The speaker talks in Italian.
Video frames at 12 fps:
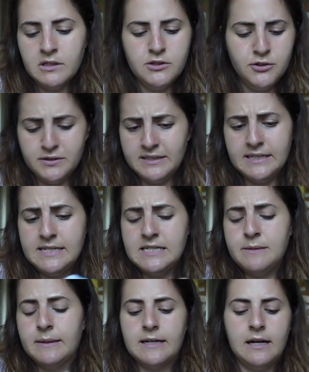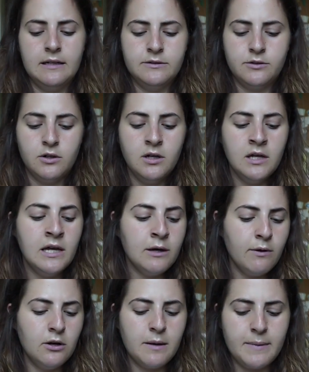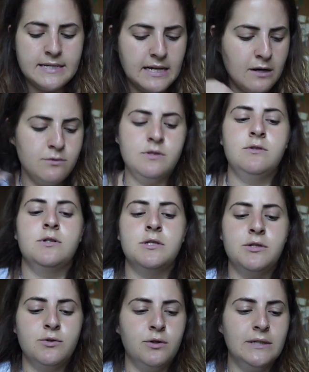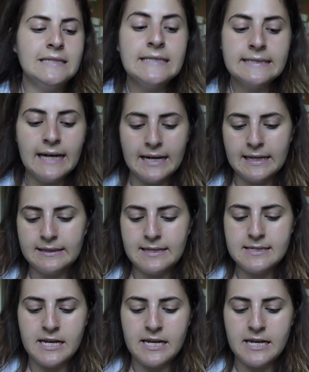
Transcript: sottilissima tra l'altro quello che presi l'anno scorso in Italia da